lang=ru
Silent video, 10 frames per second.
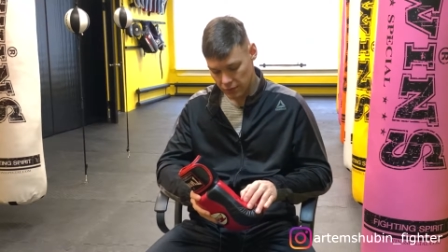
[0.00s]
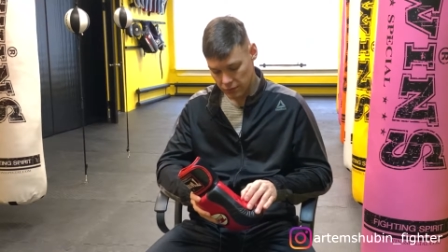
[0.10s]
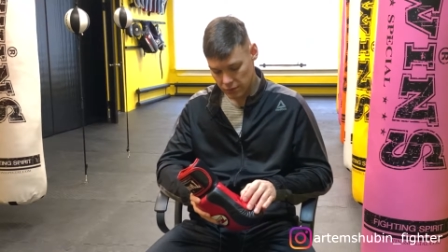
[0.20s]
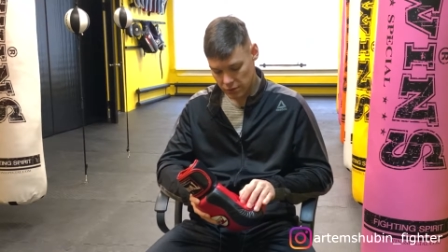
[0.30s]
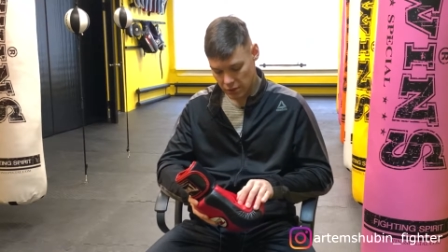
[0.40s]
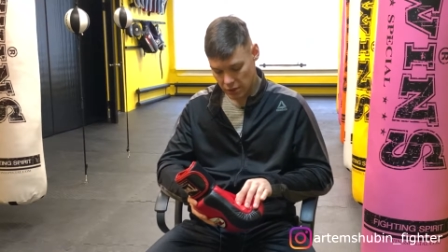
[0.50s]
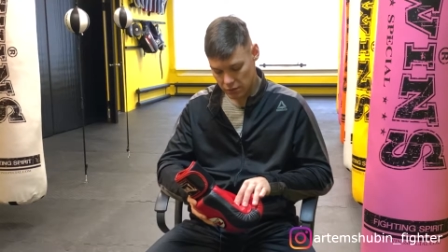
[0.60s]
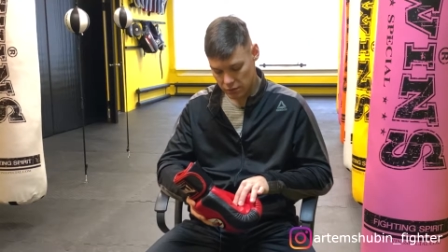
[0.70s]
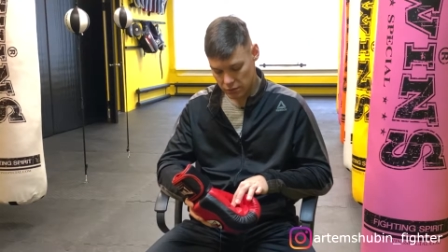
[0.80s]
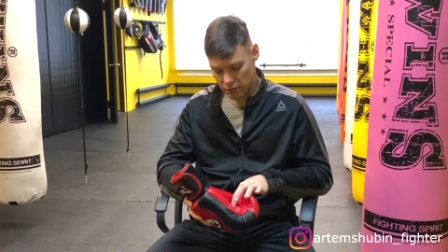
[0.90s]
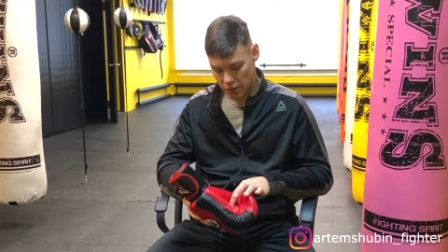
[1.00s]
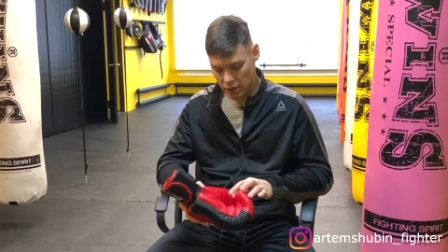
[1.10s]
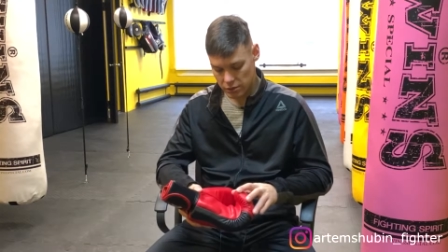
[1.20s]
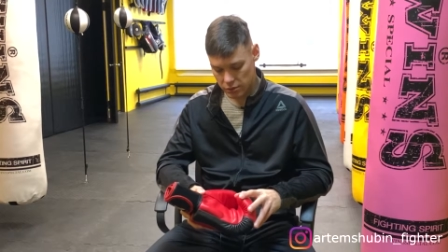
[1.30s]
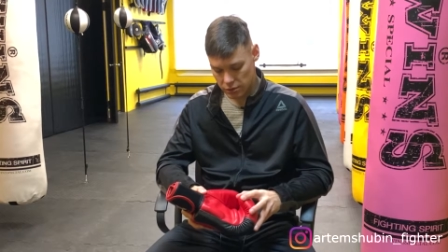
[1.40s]
Вот такая вот
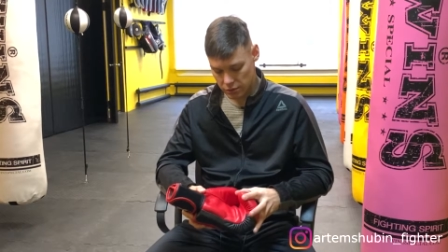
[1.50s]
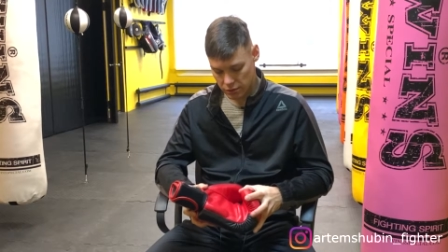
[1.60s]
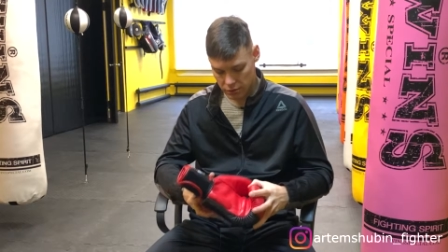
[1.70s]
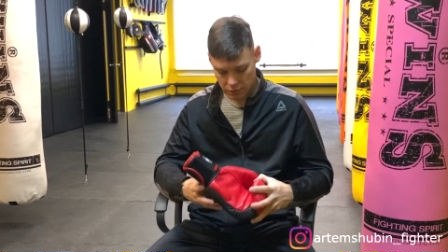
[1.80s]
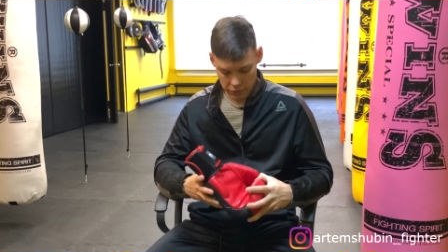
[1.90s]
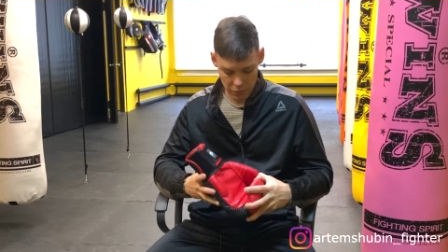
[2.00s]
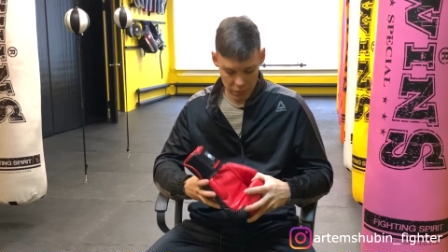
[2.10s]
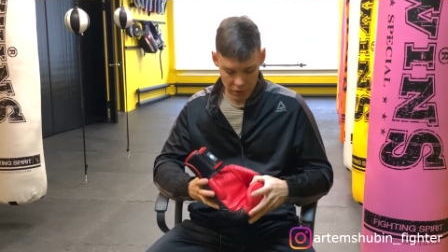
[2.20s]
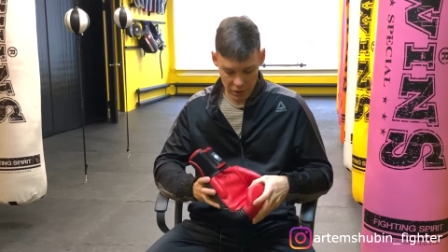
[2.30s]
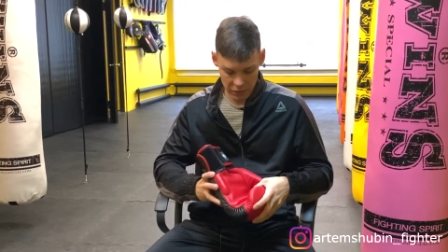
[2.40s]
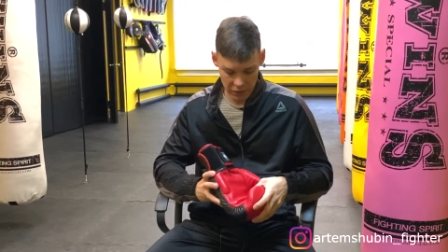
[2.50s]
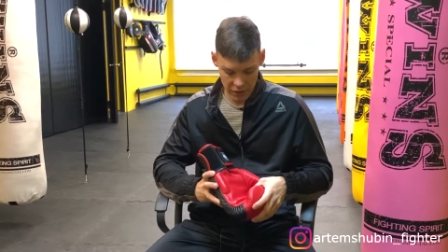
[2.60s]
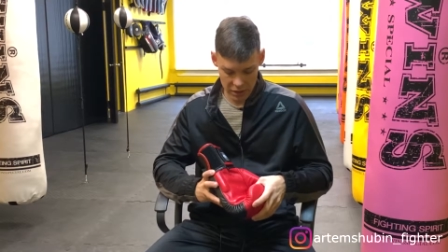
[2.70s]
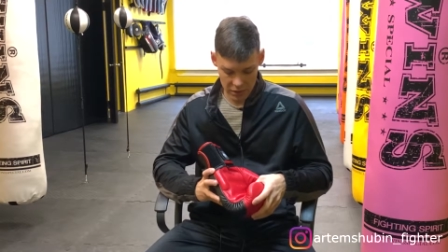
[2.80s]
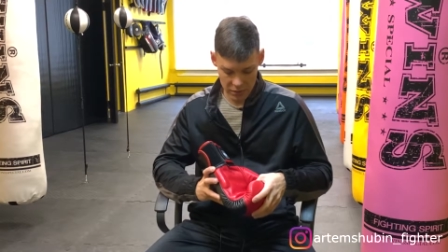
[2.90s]
дуга идет, выполнена в
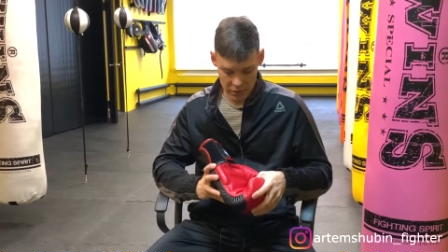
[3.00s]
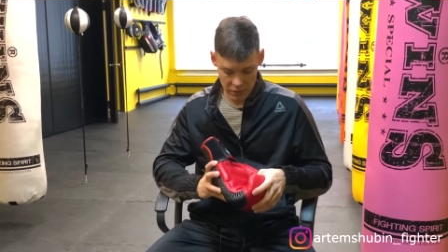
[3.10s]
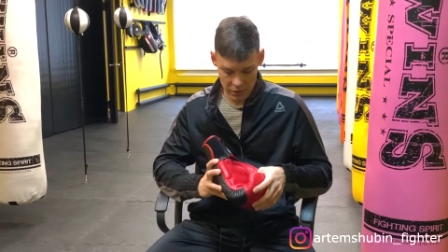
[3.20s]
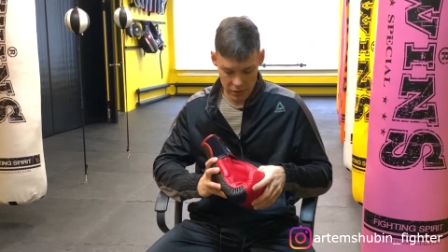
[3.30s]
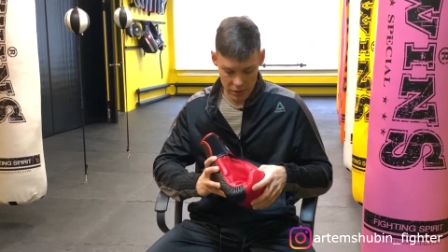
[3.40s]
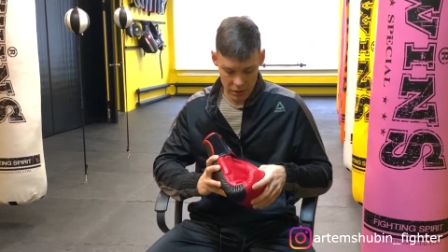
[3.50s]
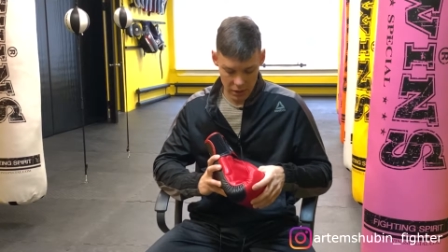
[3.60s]
красном цвете.